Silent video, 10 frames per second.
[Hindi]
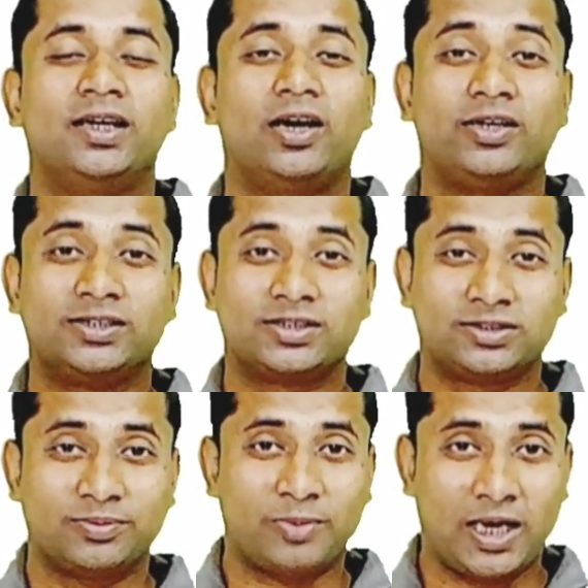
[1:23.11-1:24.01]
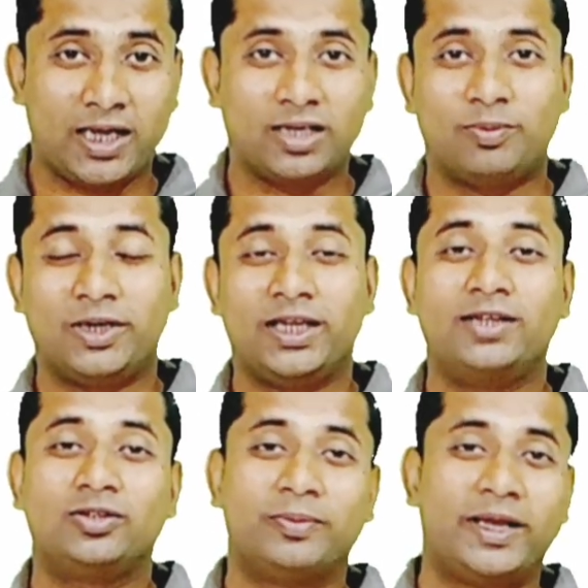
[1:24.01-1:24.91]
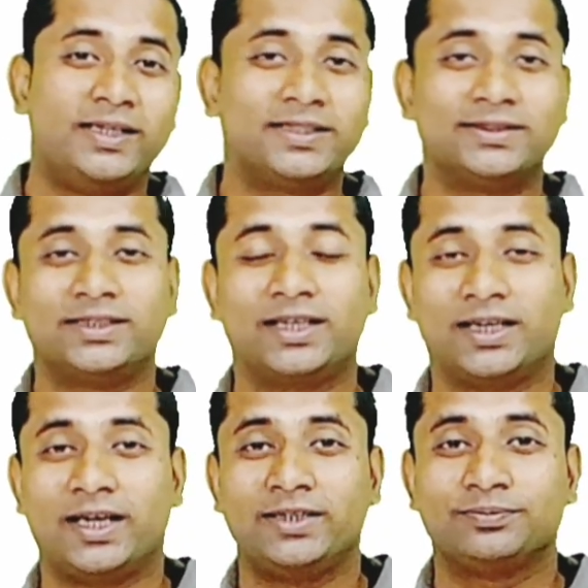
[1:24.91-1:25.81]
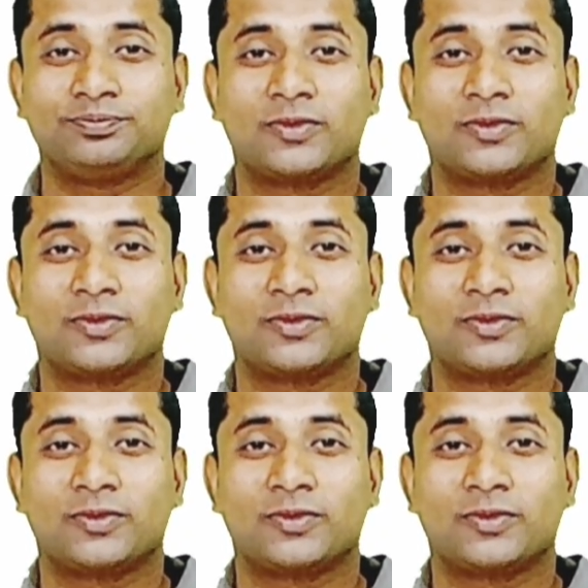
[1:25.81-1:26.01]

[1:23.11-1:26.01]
और रिस्क से पाला अगर पड़ जाए तो मैनेज कैसे करना है